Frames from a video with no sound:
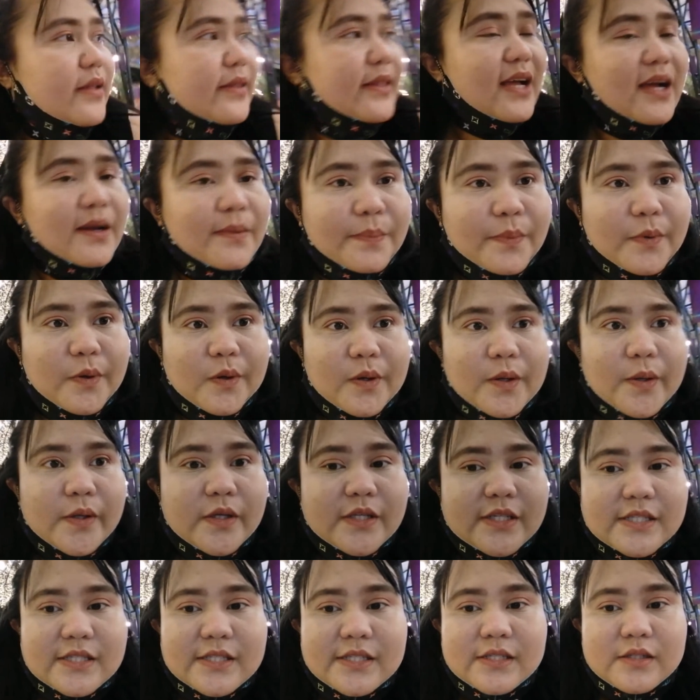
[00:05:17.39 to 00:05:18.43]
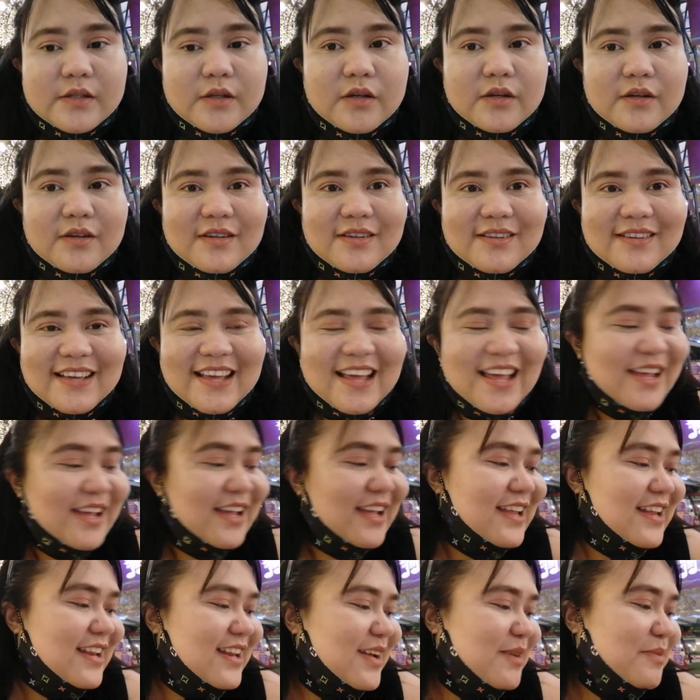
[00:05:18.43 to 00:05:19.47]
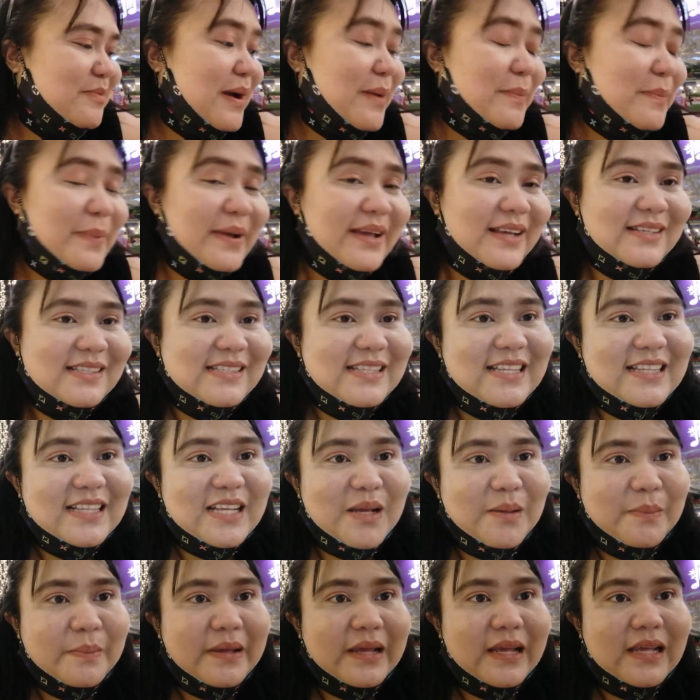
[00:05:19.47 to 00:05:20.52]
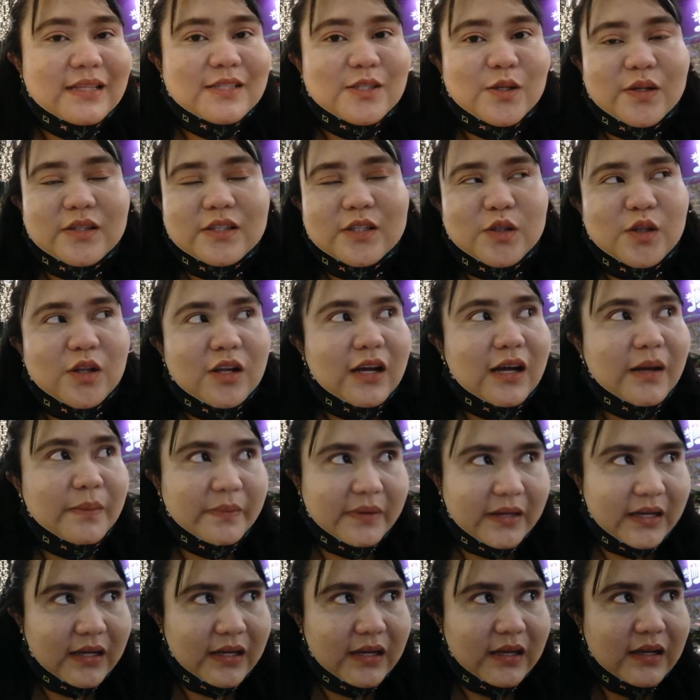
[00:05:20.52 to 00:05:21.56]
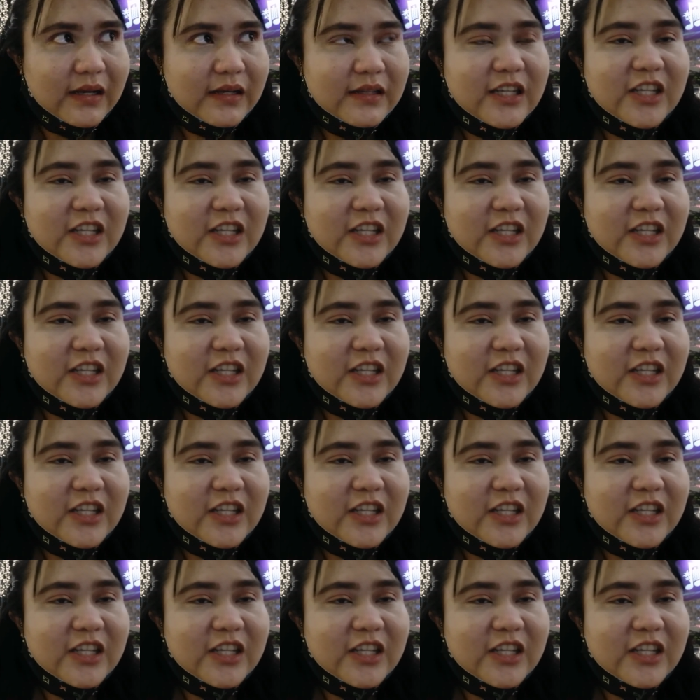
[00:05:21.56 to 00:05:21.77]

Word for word: Tapos, ayan, nagpapahis din kami. So, andito lang kami.